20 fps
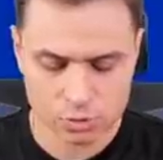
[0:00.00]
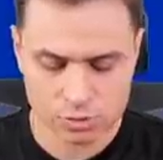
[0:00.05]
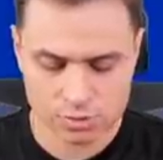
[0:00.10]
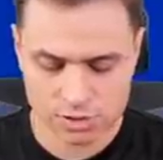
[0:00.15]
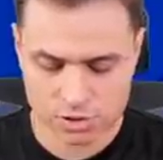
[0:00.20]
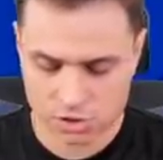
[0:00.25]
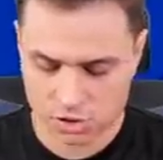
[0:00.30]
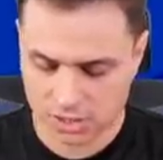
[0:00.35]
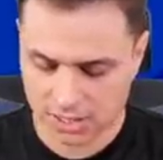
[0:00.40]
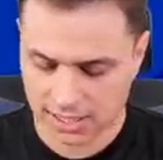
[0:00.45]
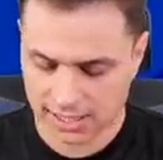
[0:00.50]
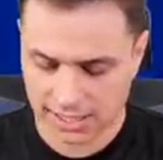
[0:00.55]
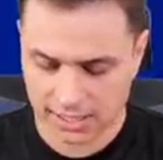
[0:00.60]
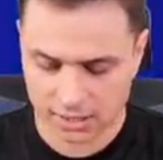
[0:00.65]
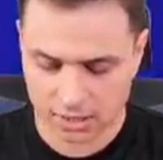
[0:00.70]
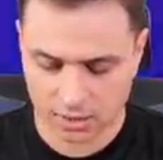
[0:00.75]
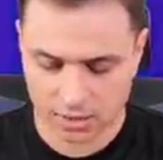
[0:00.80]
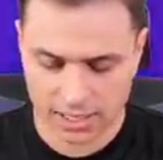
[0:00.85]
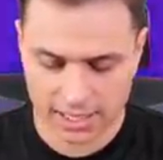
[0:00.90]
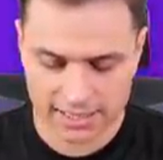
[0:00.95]
skrzynkę na
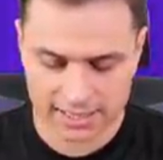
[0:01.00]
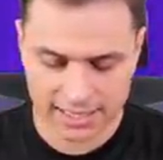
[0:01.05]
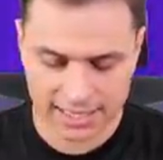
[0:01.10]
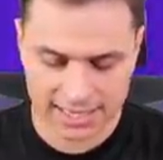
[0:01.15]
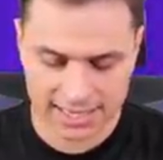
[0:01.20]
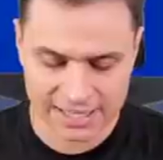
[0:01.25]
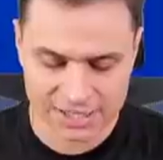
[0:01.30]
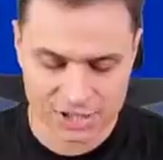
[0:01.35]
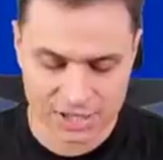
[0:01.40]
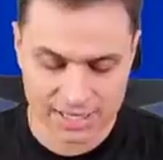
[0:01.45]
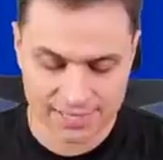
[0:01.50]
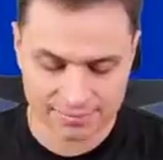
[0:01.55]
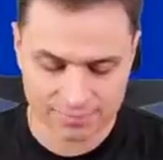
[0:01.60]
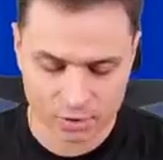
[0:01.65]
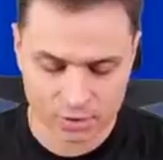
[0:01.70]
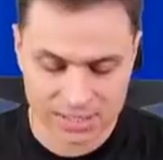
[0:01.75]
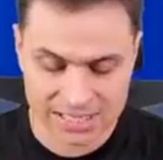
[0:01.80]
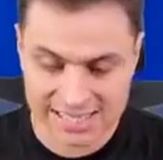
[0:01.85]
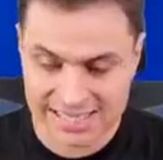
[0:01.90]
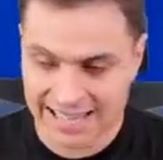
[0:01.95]
dole. Na razie,
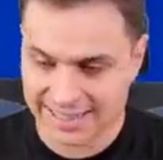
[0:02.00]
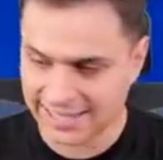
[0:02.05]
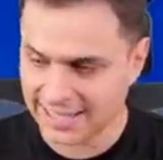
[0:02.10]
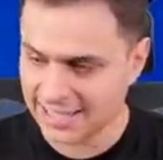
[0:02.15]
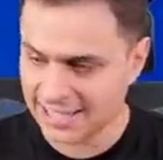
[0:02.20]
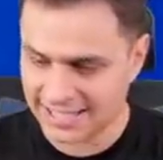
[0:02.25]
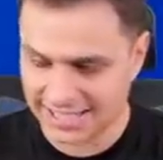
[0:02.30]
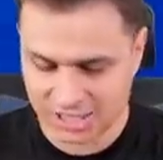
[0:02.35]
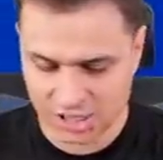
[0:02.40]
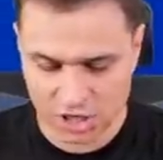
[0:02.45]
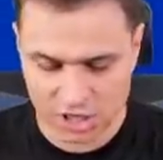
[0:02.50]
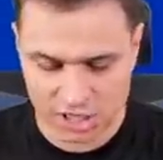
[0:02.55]
no niestety, nic się nie